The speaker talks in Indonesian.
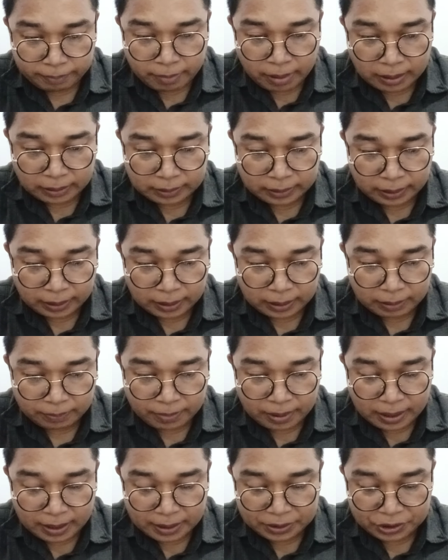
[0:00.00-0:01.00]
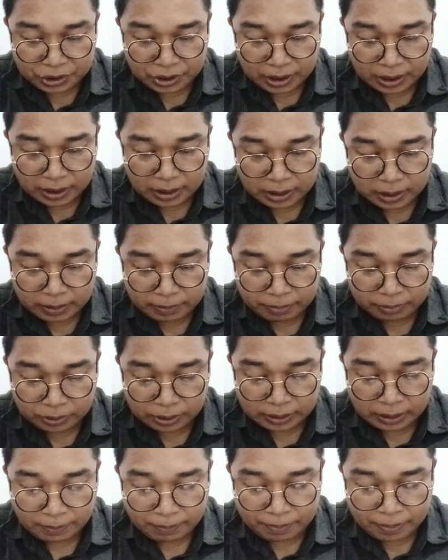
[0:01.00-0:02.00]
Barter Malaysia
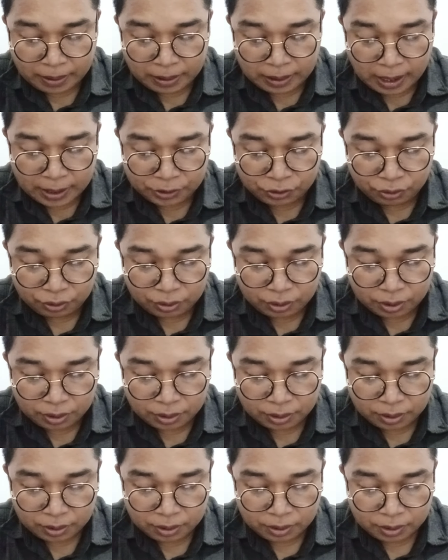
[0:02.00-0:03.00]
tetap berlanjut.